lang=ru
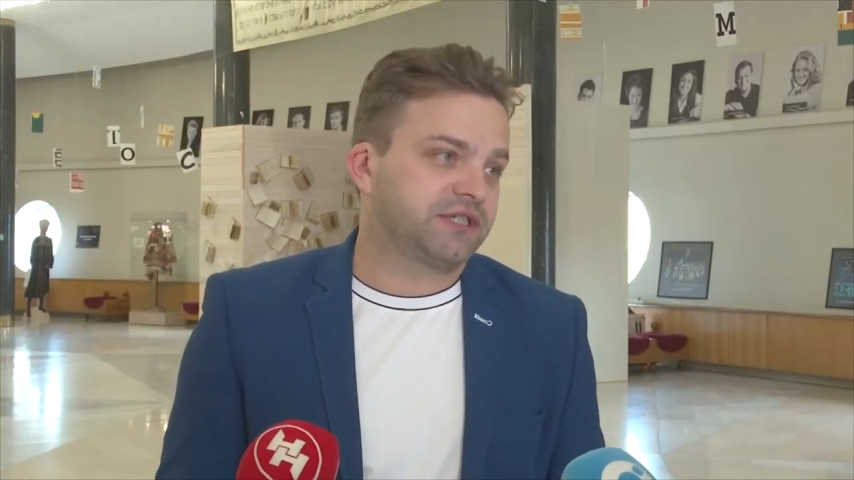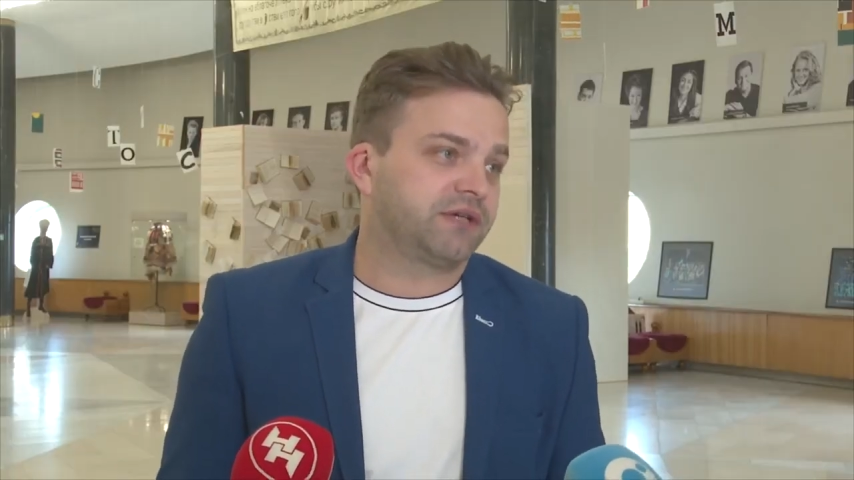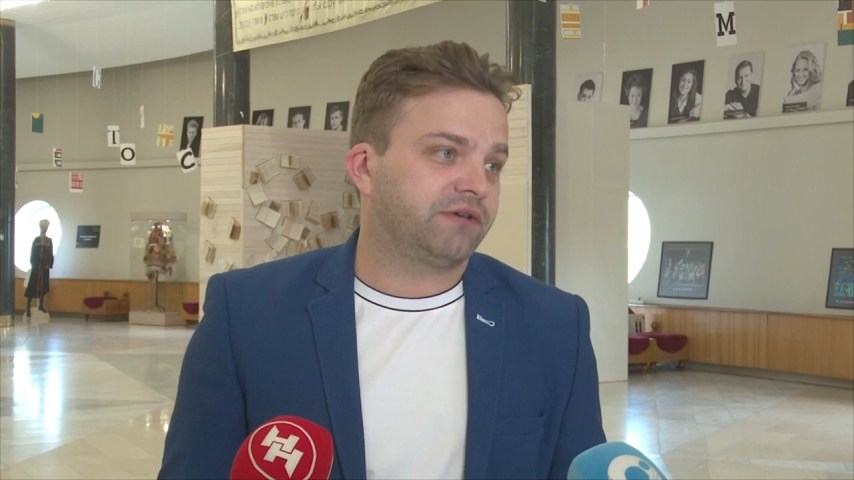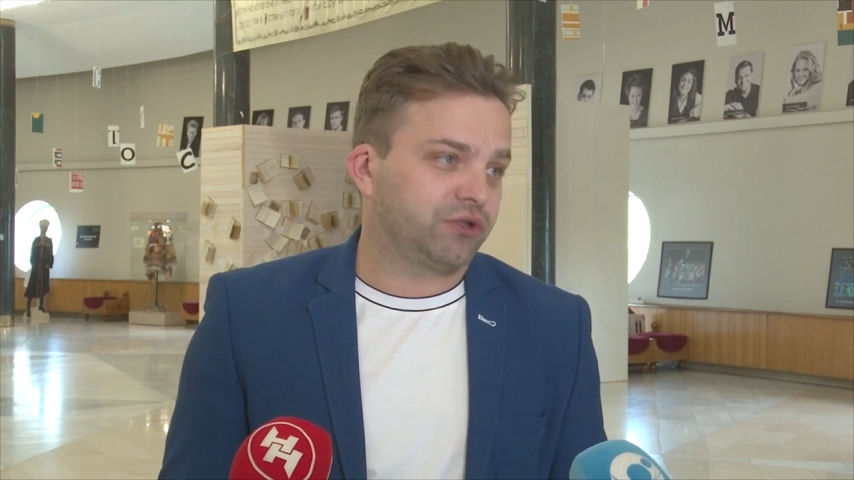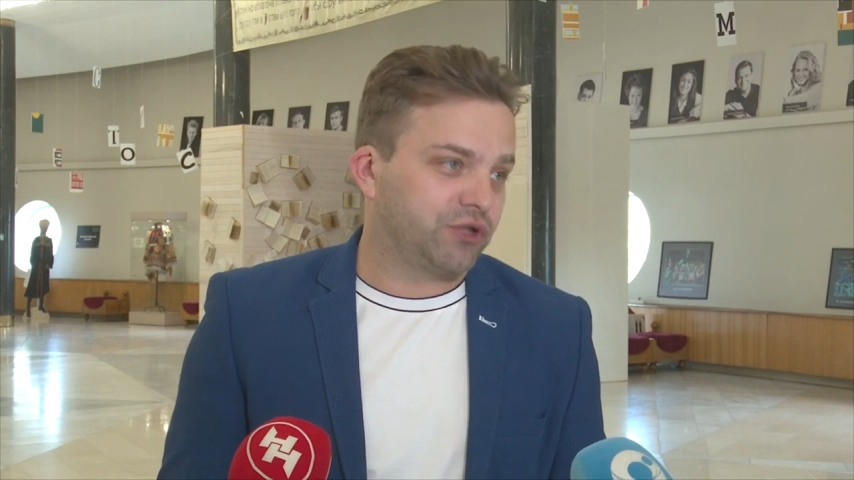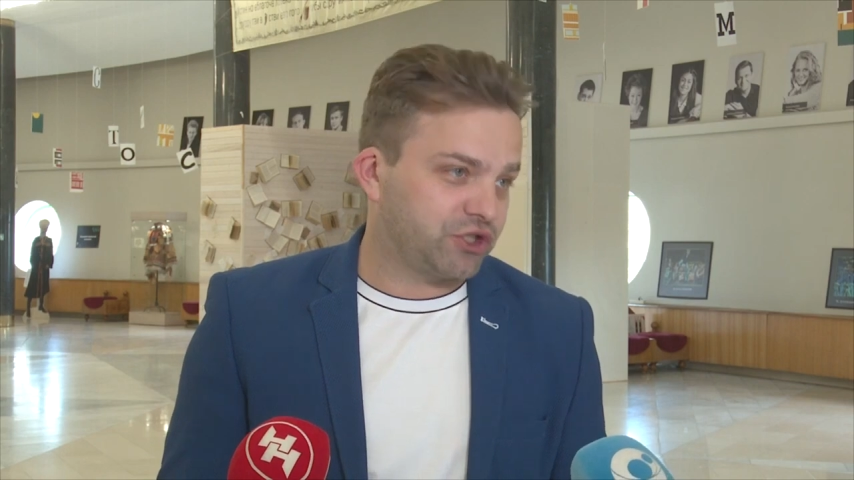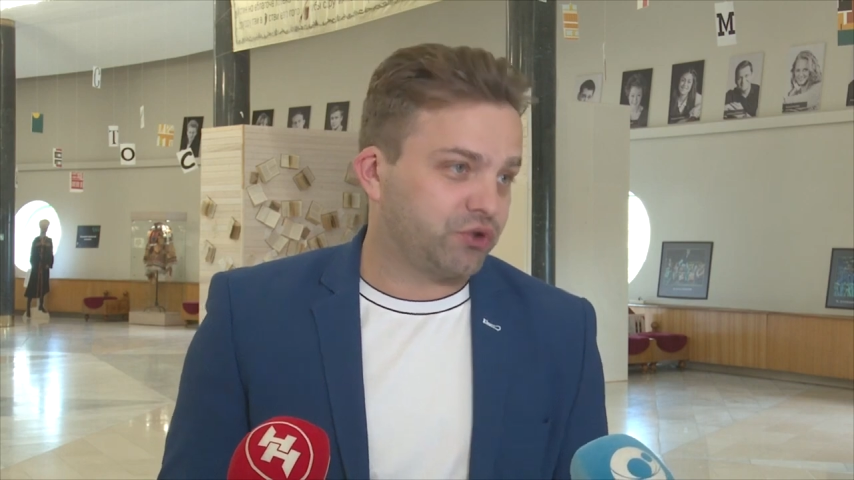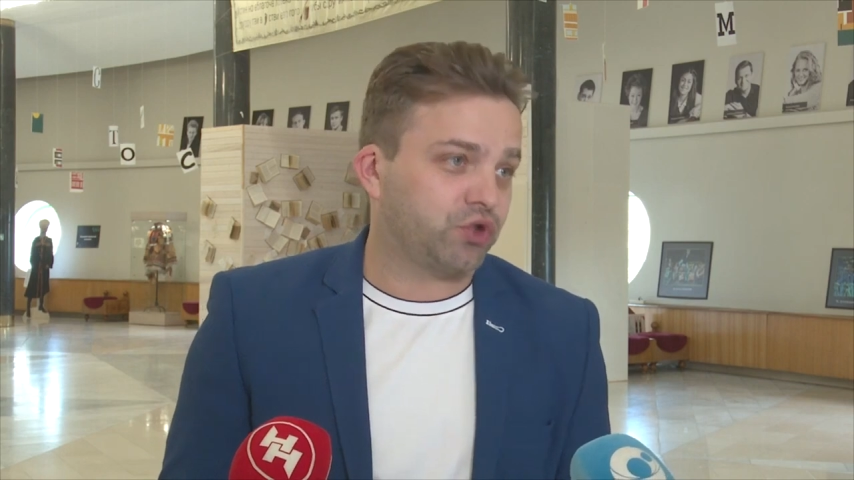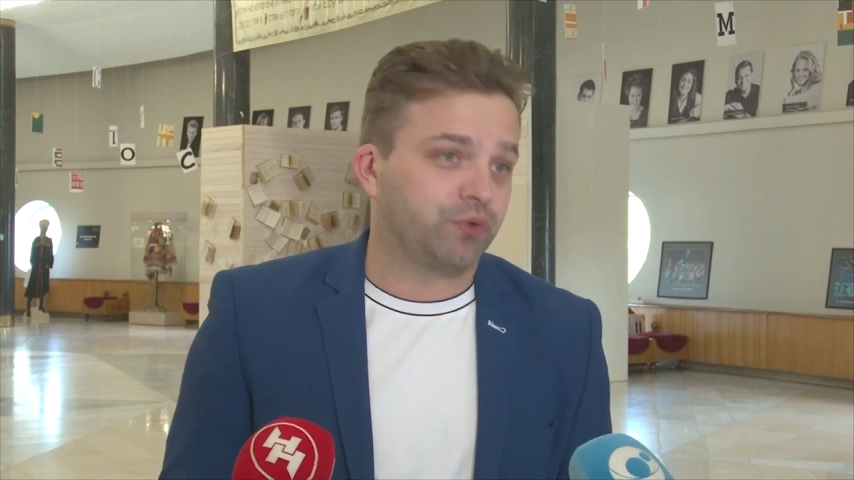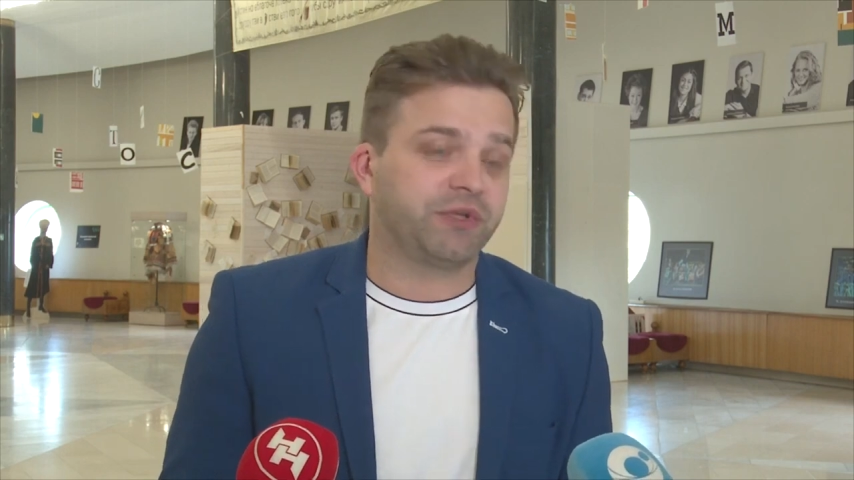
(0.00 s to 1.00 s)
закрывать
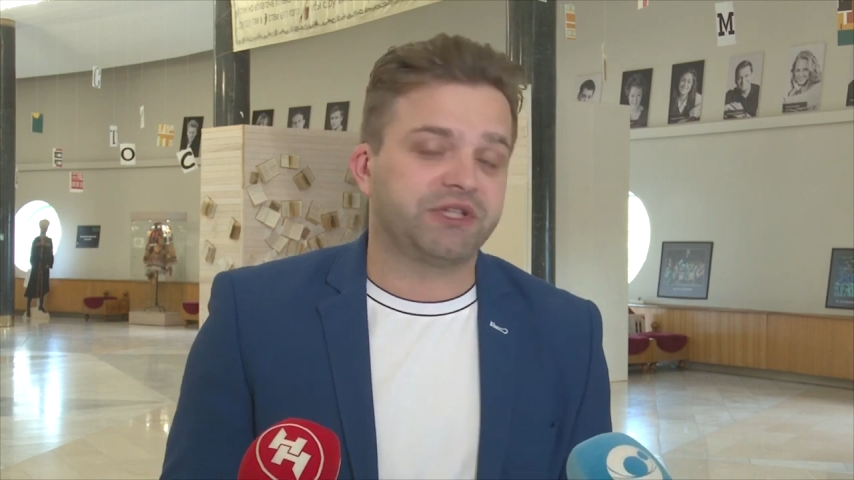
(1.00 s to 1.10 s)
наши тоже